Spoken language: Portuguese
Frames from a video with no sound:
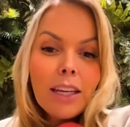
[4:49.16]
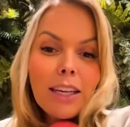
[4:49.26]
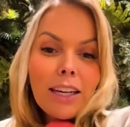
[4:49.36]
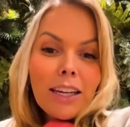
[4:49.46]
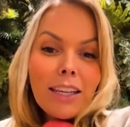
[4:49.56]

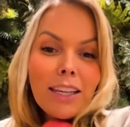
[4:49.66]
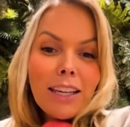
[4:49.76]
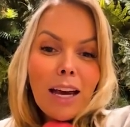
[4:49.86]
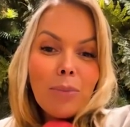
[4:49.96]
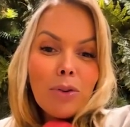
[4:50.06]
E
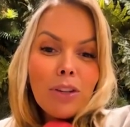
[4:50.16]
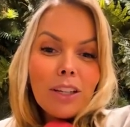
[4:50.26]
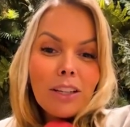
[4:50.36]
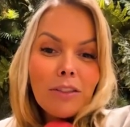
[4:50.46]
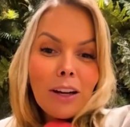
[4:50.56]
aí a
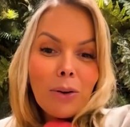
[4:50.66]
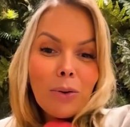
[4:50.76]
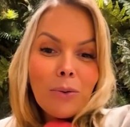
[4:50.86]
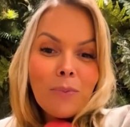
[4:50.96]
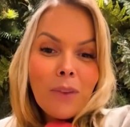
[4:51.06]
Monique falou,